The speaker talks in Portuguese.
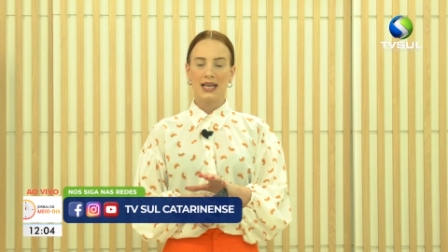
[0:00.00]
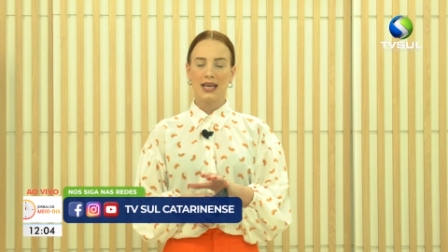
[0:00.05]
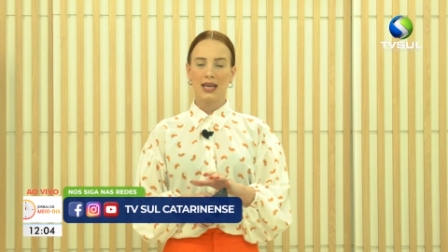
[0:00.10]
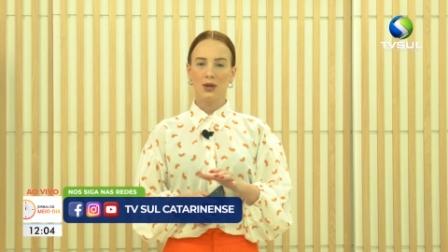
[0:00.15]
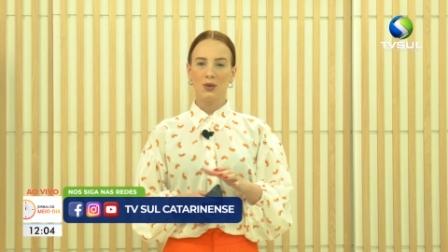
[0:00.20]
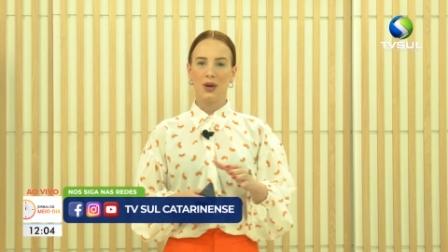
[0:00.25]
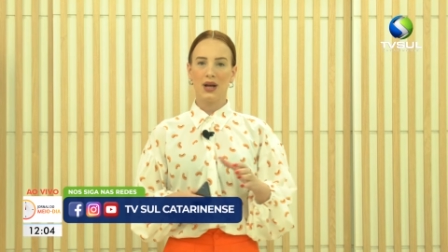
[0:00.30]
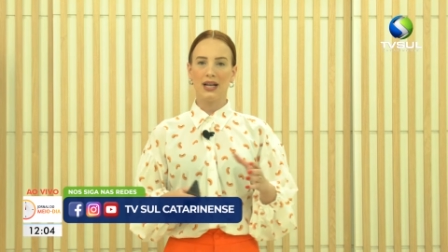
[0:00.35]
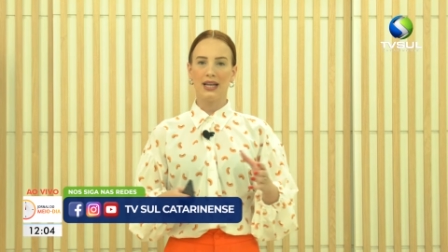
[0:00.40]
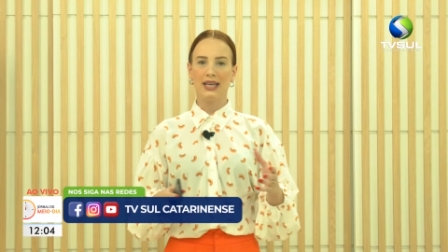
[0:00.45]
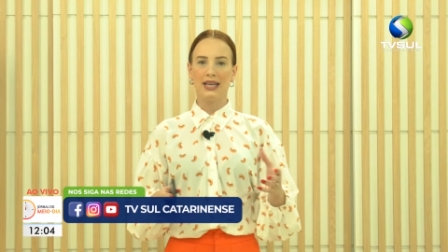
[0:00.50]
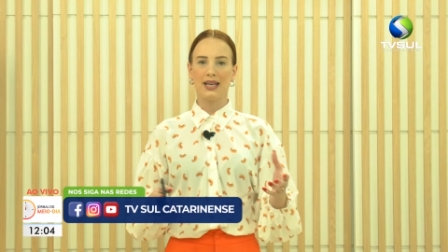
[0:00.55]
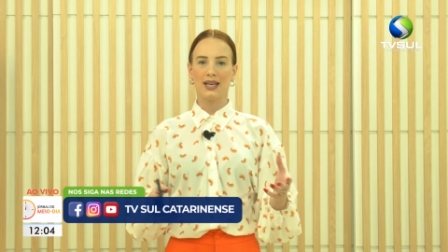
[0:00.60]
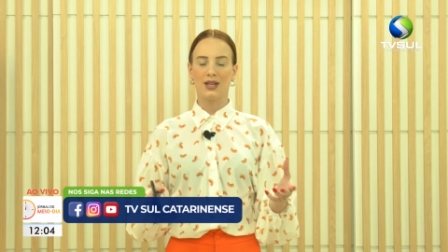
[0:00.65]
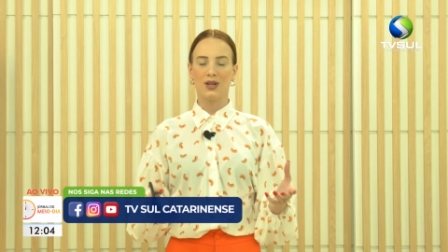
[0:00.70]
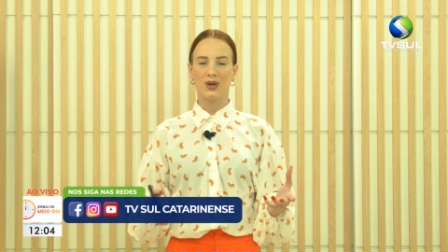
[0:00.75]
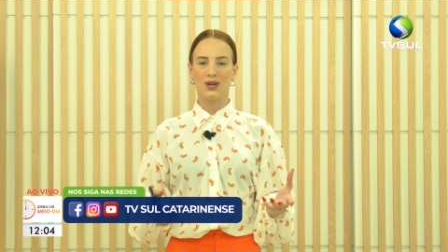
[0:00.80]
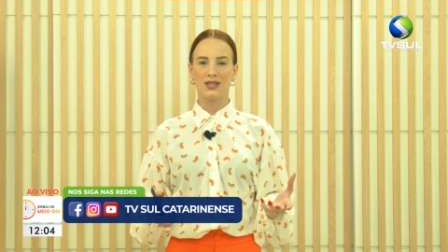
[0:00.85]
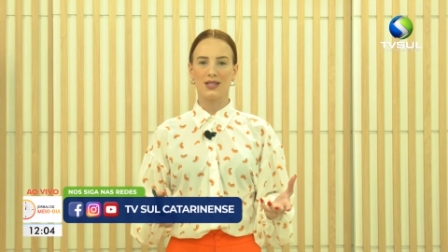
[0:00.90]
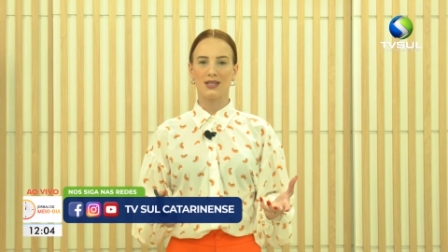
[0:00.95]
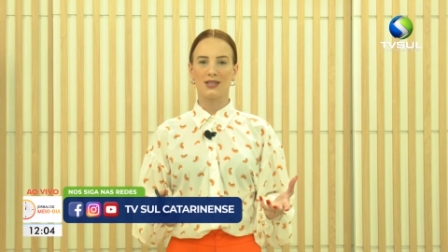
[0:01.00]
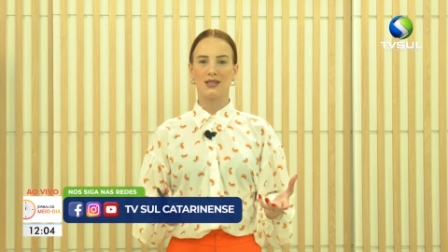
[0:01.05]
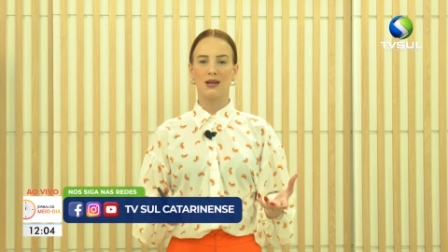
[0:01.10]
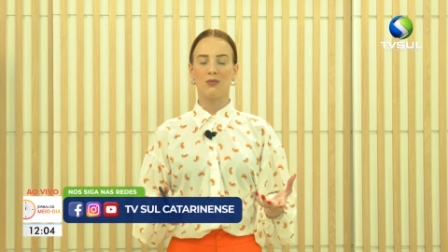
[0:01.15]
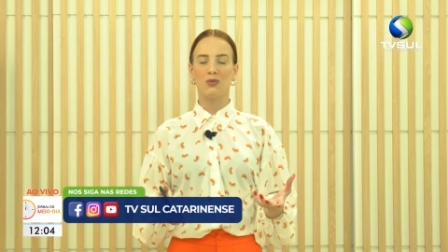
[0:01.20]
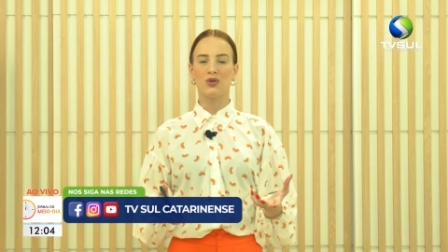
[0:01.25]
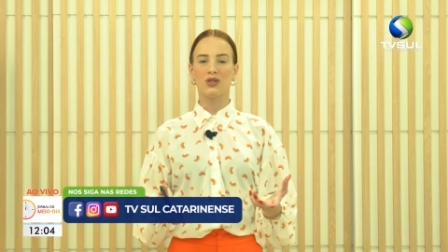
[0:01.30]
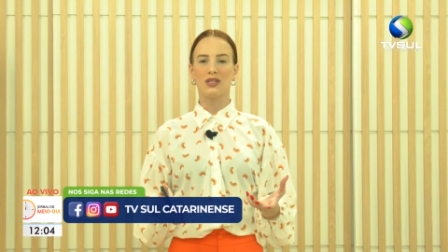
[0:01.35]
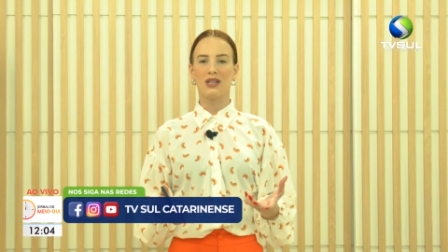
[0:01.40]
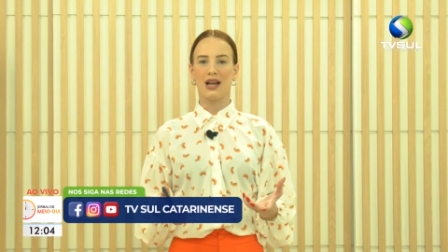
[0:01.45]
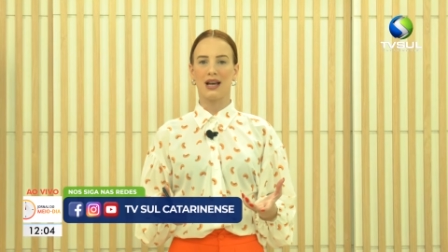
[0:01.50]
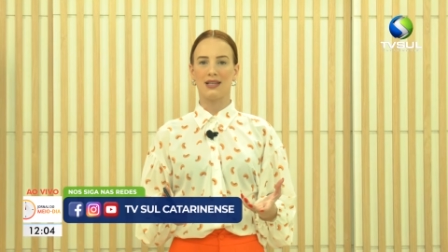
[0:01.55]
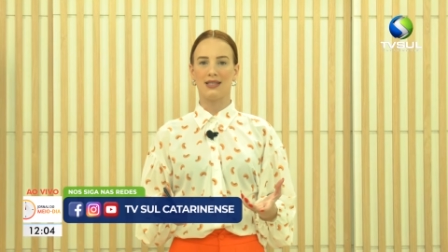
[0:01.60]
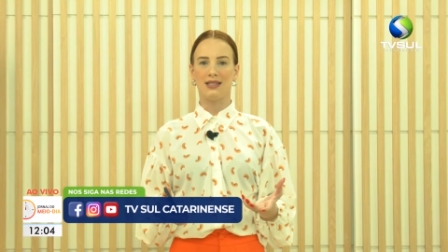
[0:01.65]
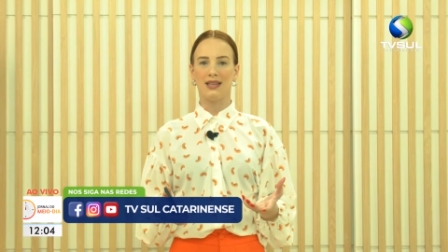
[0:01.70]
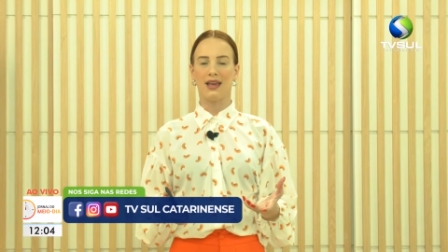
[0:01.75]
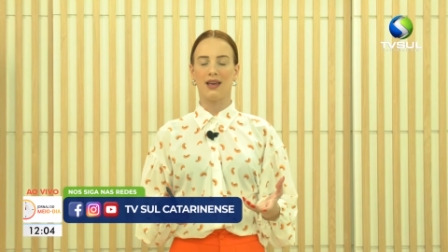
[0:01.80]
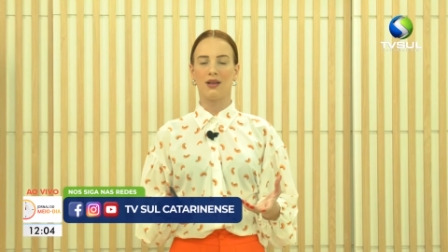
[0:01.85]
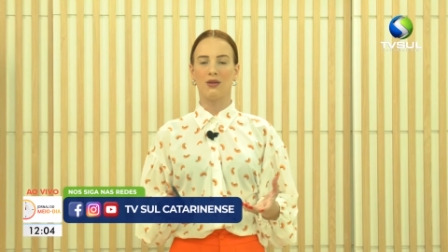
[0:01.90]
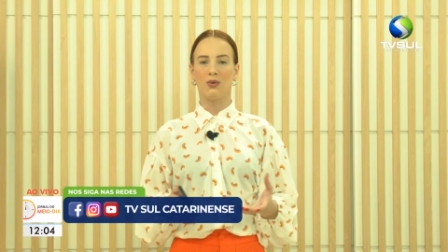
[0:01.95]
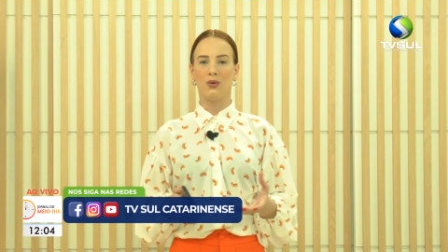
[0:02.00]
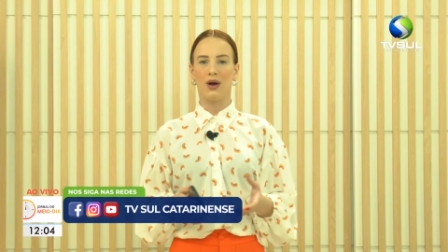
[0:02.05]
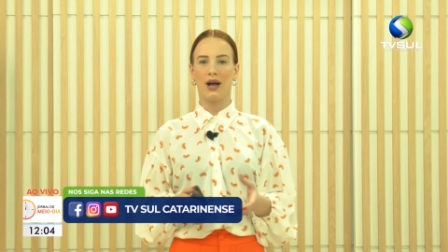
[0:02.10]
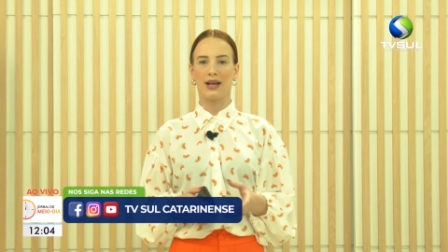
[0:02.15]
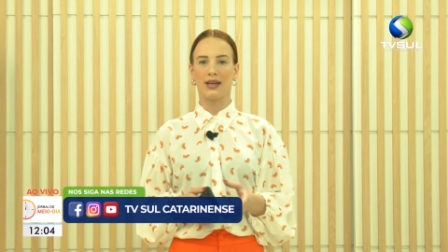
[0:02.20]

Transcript: Seguindo a linha que nós estamos trazendo